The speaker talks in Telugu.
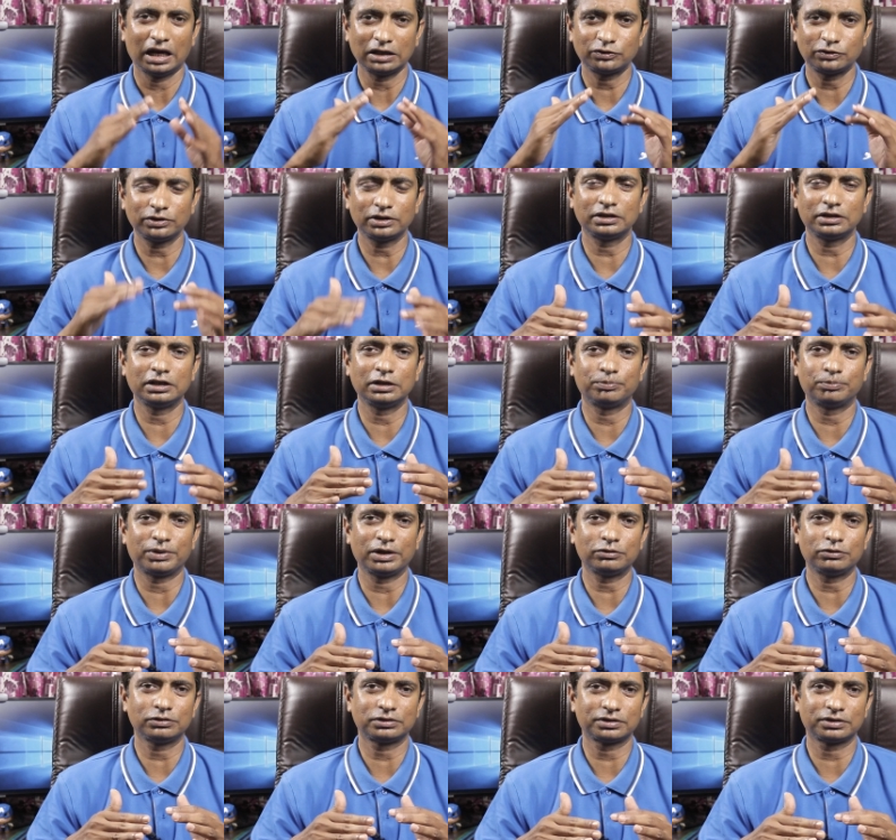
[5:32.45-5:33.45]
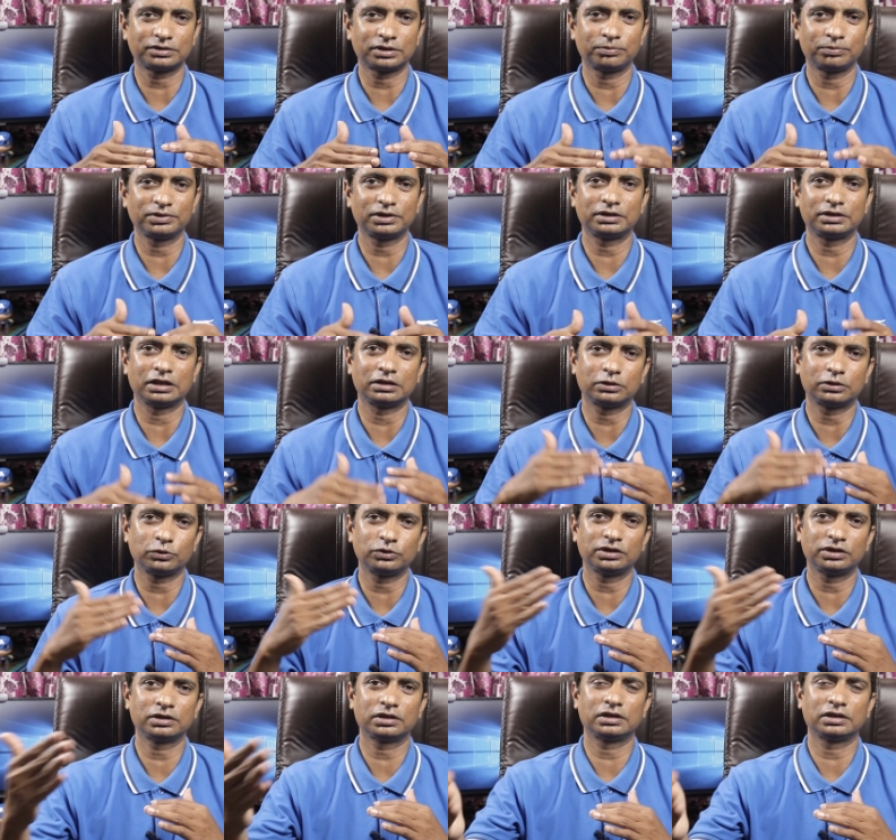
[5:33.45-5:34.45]
యాక్చువల్గా దీని ప్రైస్ వచ్చేటప్పటికి టెన్
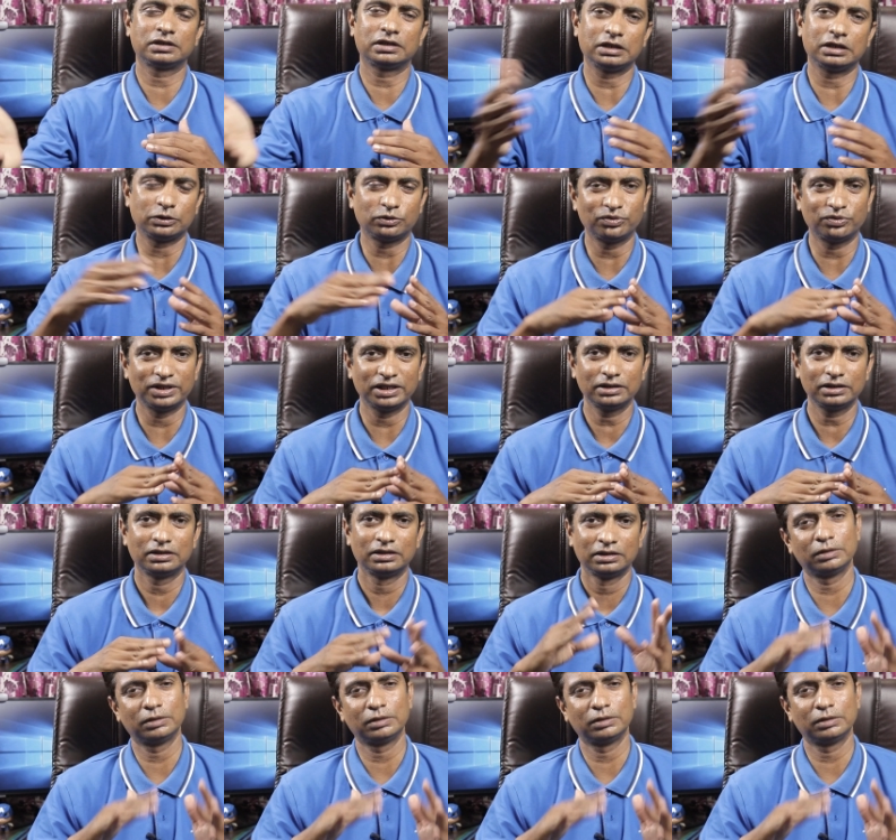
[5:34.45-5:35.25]
థౌసండ్ కంటే ఎక్కువే